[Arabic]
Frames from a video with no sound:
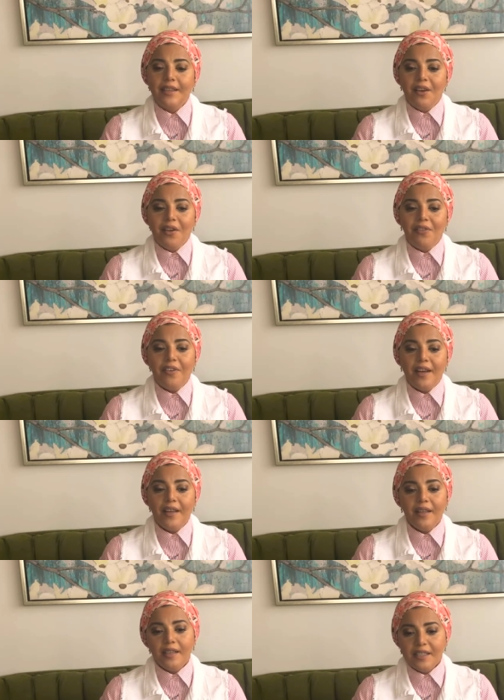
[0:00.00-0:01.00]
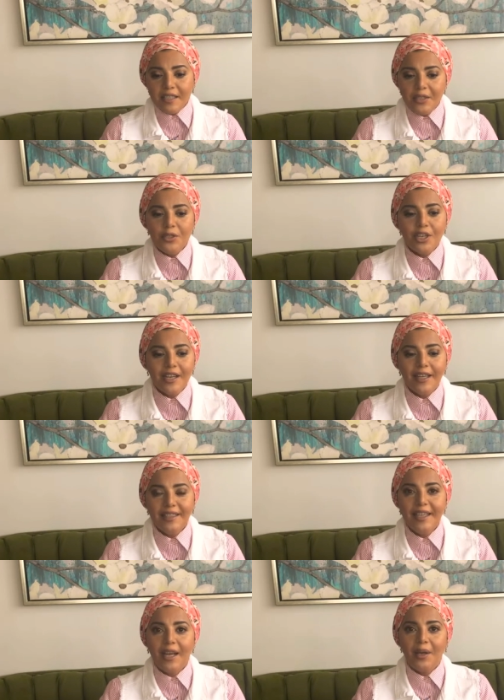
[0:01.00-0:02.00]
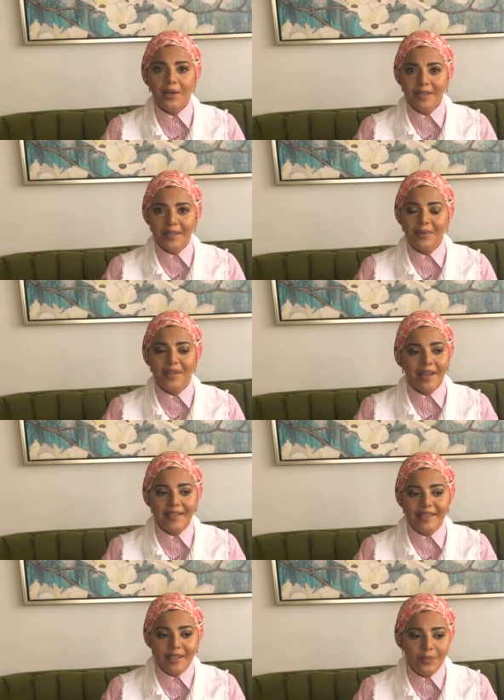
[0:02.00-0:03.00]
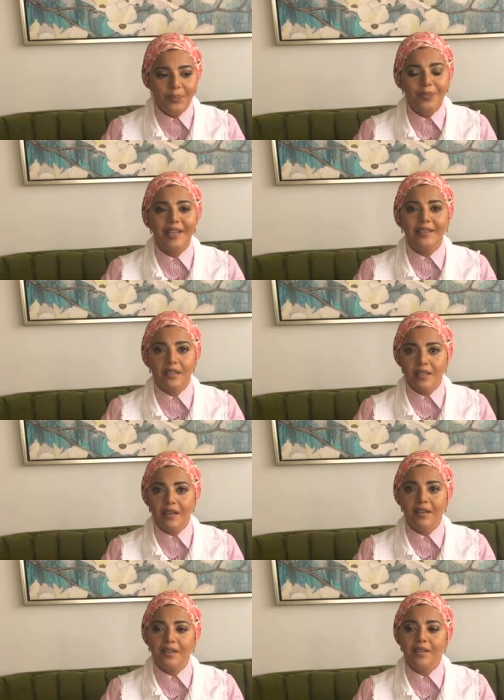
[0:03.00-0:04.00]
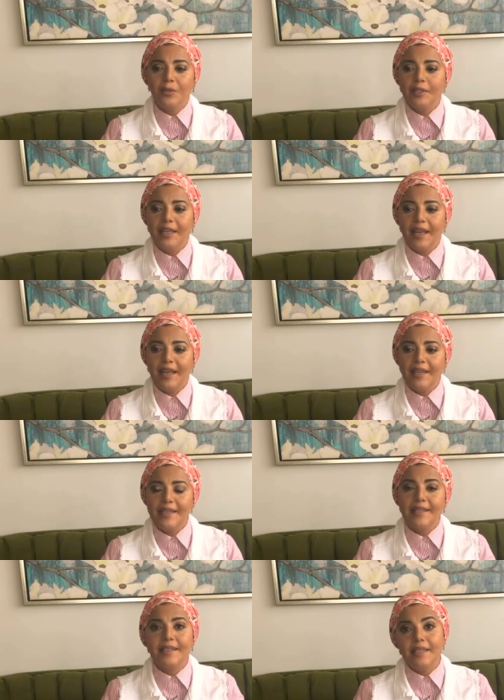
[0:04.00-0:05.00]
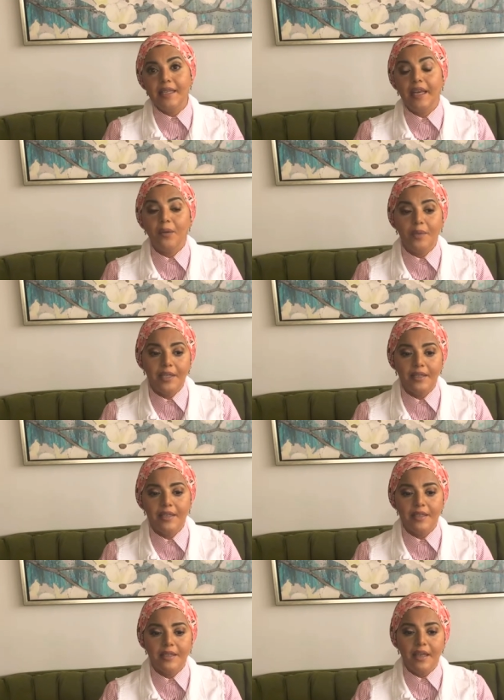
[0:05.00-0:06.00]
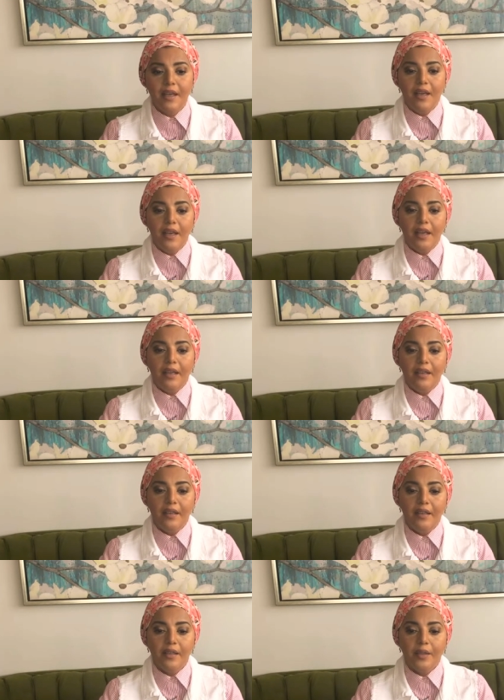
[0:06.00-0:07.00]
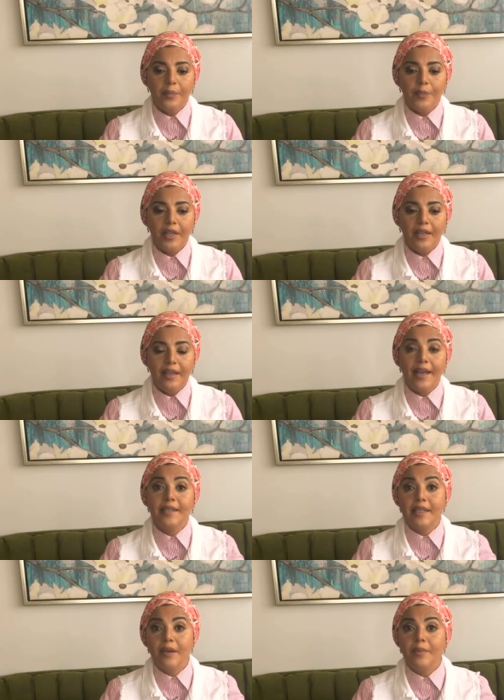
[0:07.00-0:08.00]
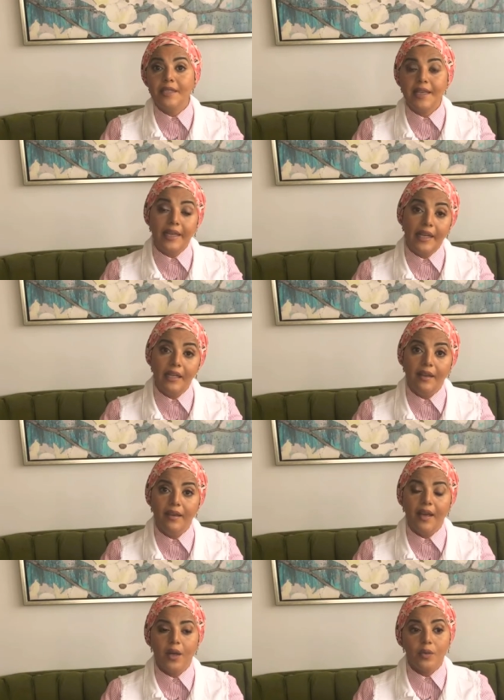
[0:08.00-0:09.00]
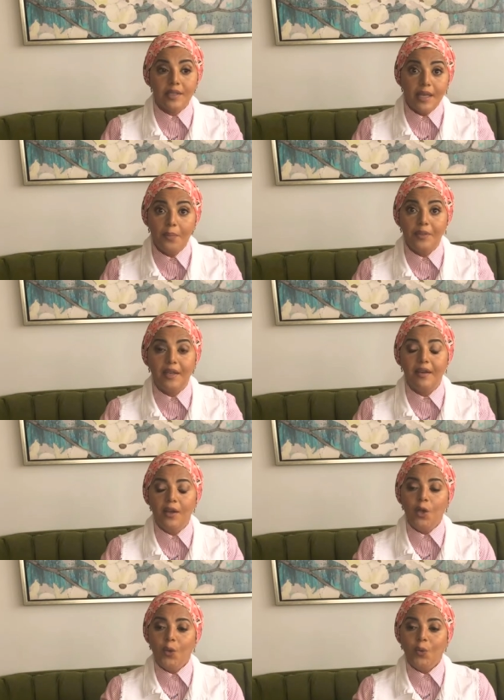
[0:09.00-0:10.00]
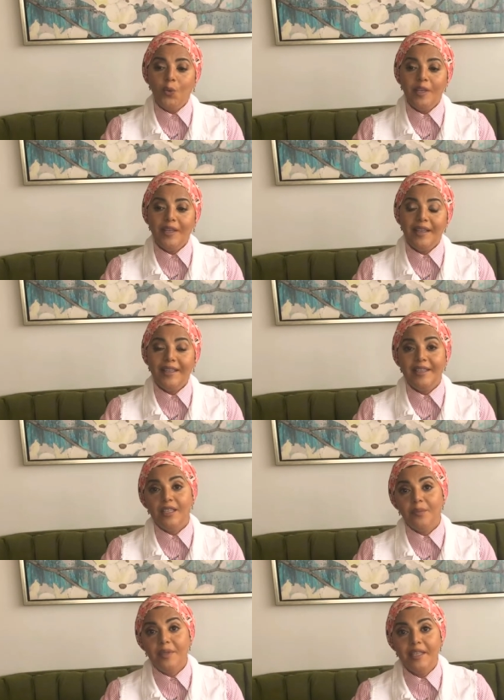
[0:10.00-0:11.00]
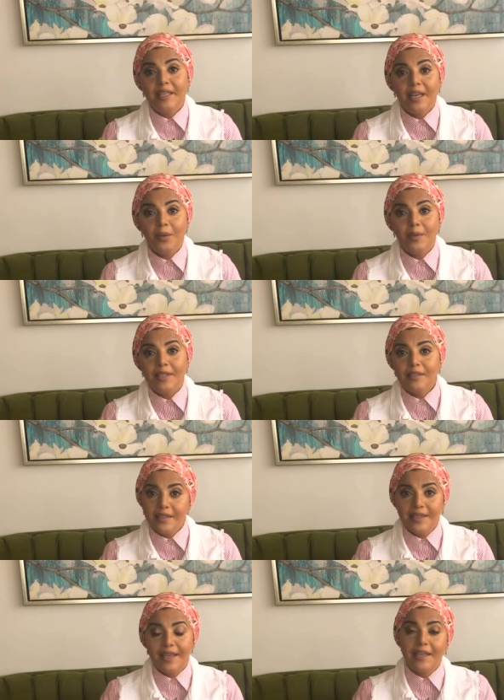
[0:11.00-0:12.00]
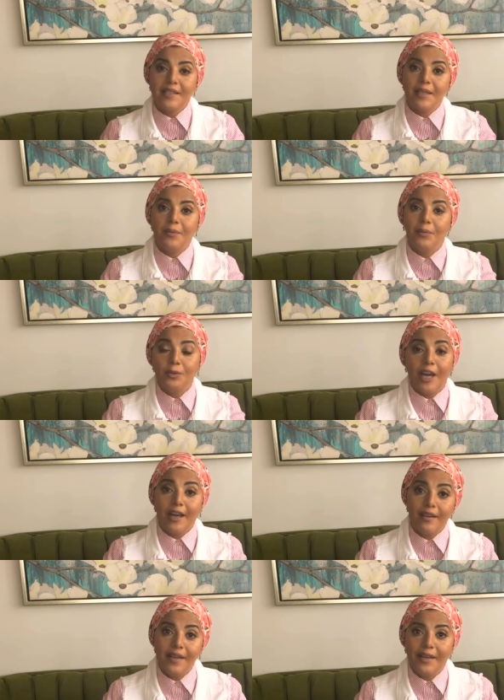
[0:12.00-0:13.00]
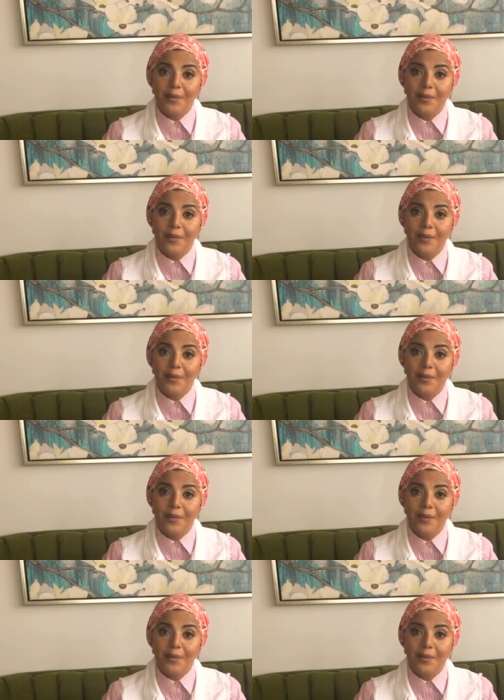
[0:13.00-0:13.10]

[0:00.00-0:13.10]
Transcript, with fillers: فشرحت لها يعني باختصار قلت لها الاستاتيكا بندرس آه، الأجسام الساكنة أو الثابتة والديناميكا بندرس الأجسام المتحركة